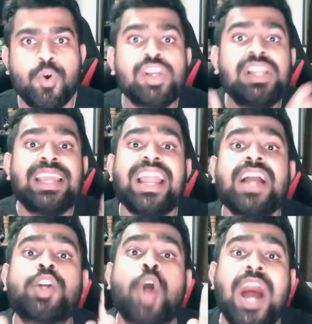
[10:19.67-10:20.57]
உங்களுக்கு
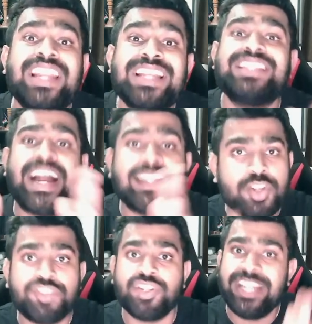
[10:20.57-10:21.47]
எல்லாம் காலேஜ் அடுத்த
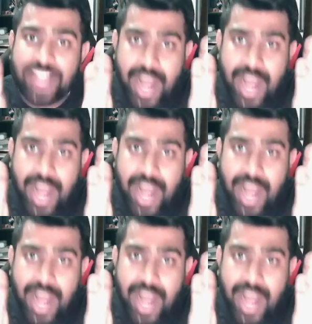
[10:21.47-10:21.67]
வருஷம் நீ